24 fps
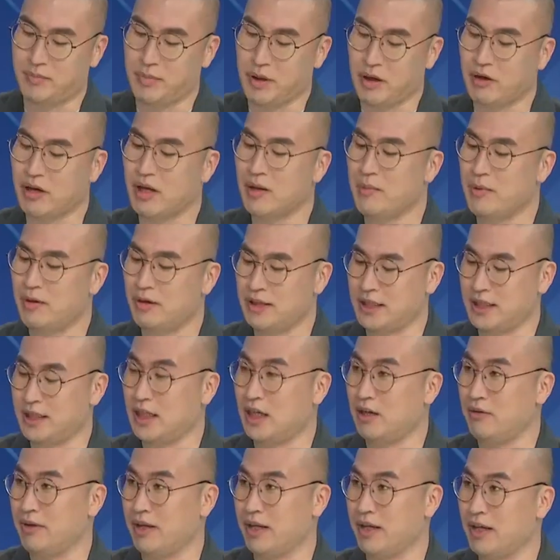별의별
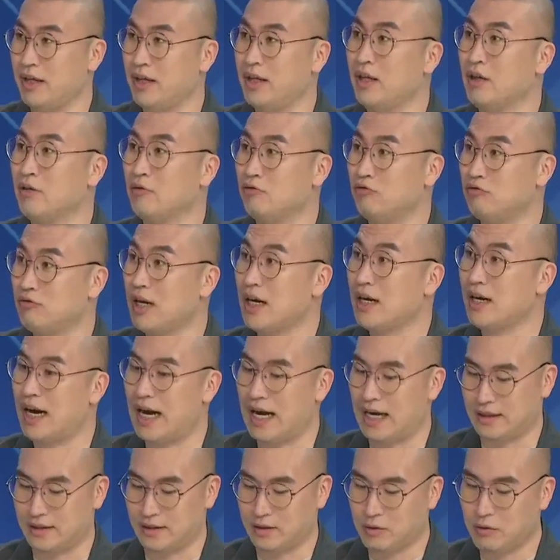시나위, 국악
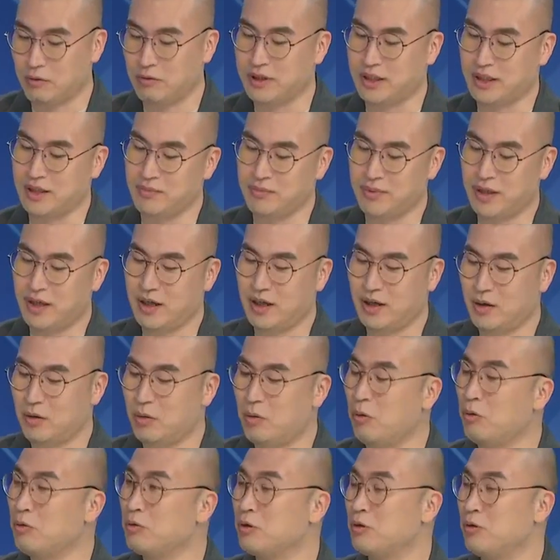한 꼬집,
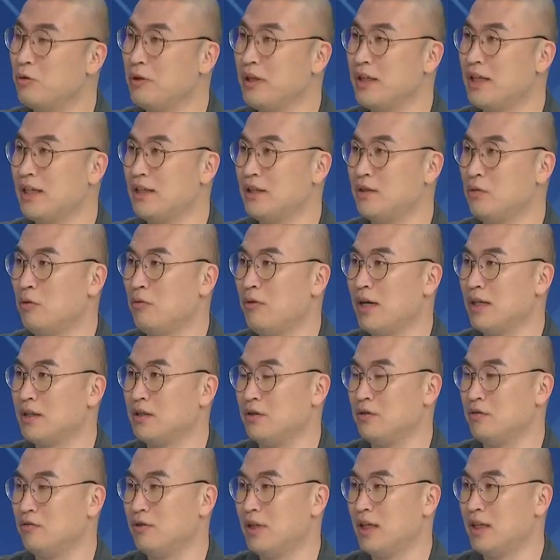곡소리 나는 농악
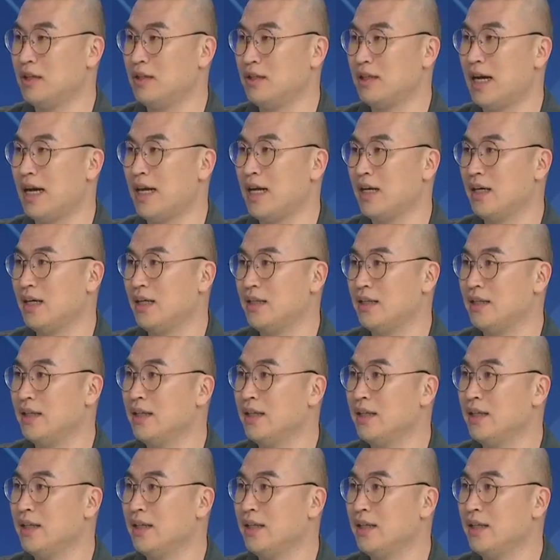전수라는 다양한